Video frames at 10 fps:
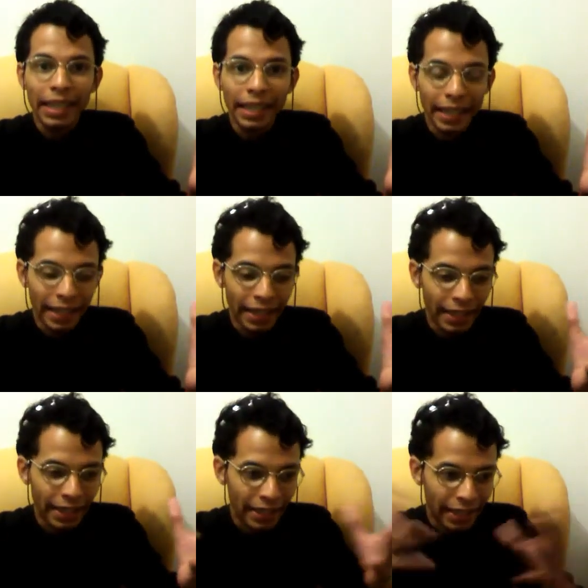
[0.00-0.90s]
é, é,
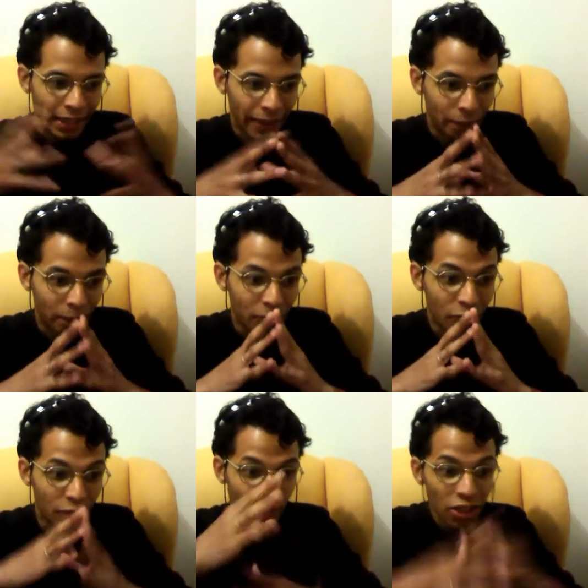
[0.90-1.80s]
é,
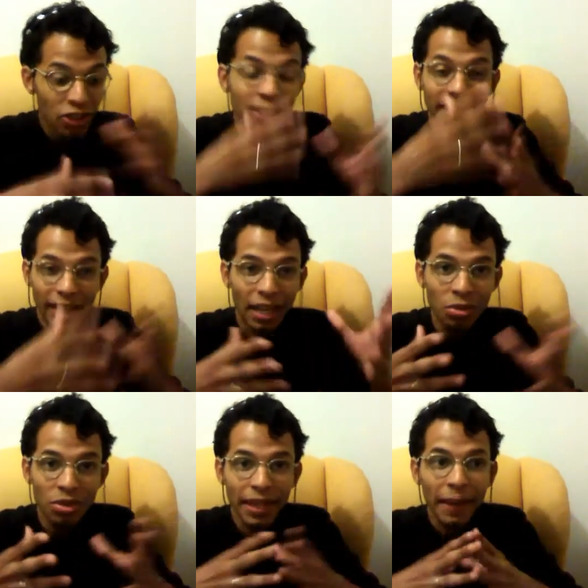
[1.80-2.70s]
ser
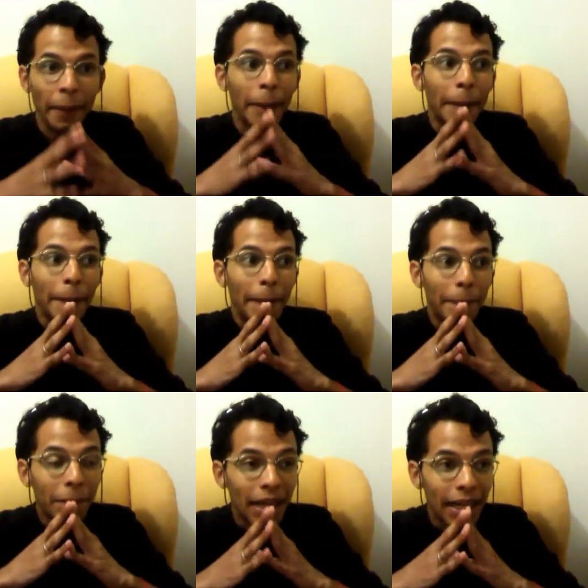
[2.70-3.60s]
citados, né?
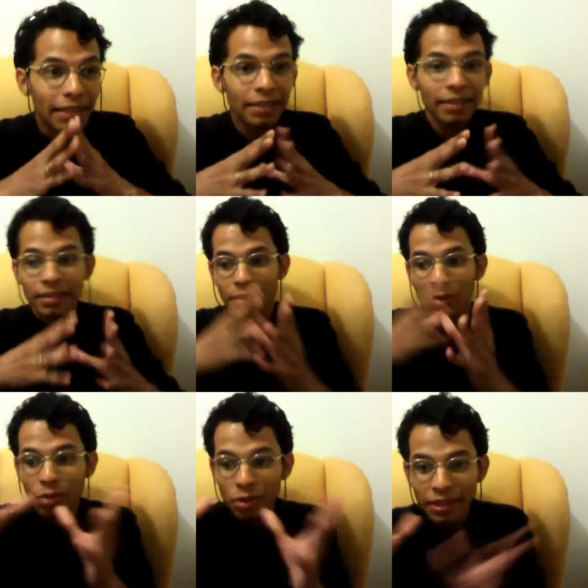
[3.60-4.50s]
Mas
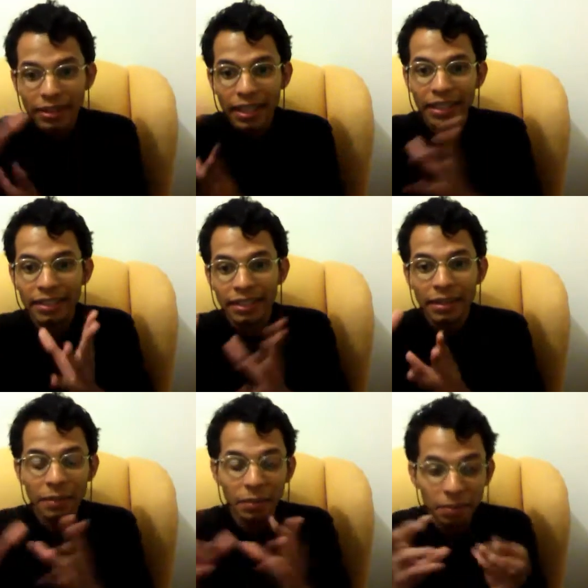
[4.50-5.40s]
eu vou tentar
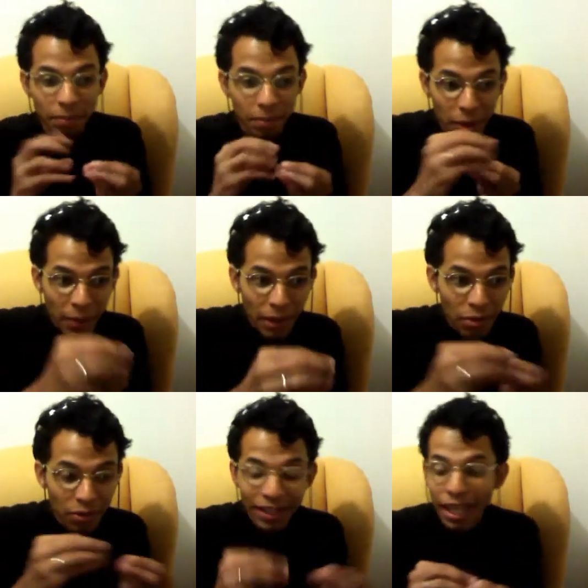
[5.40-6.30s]
aqui pelo
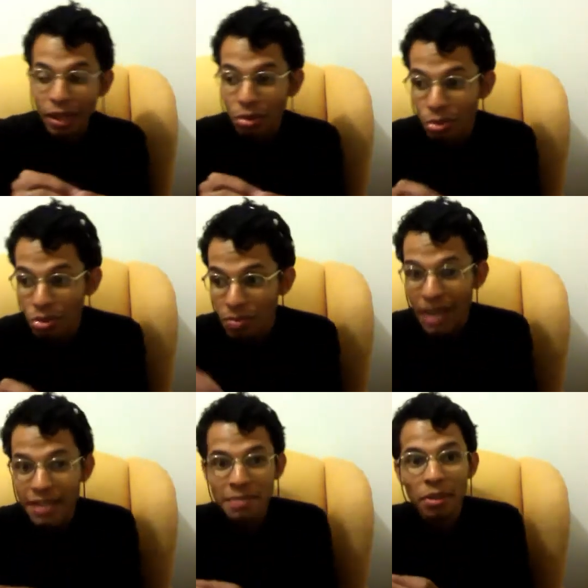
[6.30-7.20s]
menos falar dos
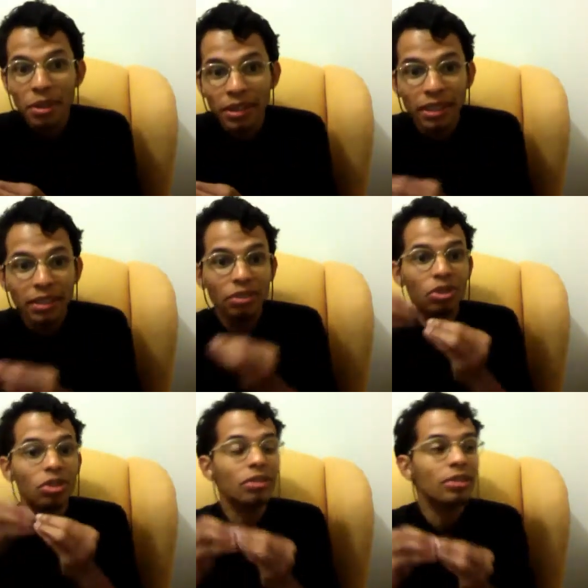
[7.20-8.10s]
mais
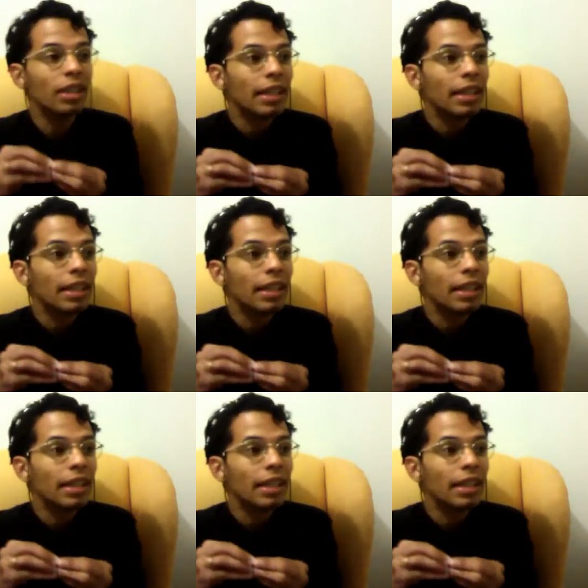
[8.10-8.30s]
importantes,